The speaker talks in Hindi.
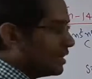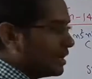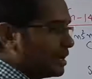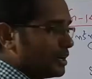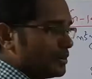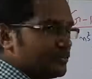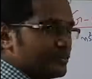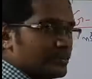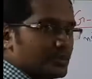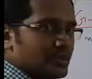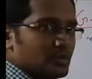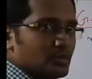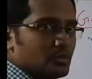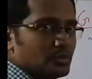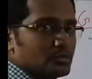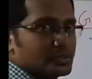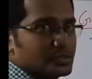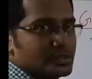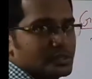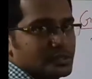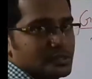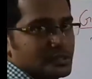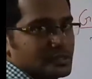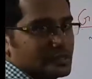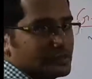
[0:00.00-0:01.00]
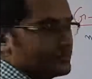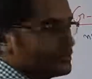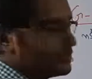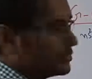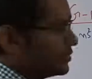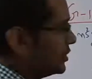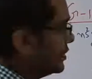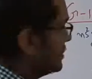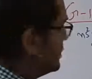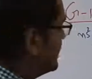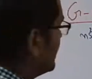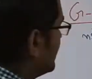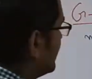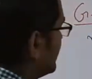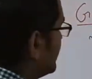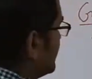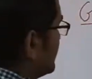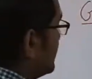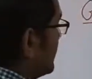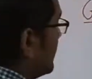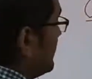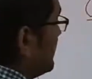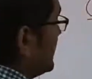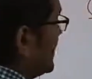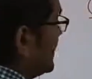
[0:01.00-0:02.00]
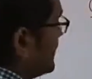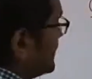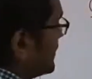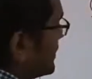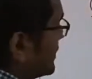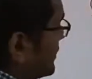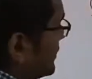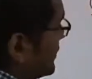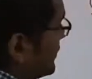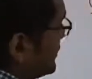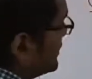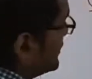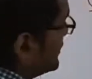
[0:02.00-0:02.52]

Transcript: आफ्टर ऑक्सीजन ठीक है ना तो हम लिख सकते हैं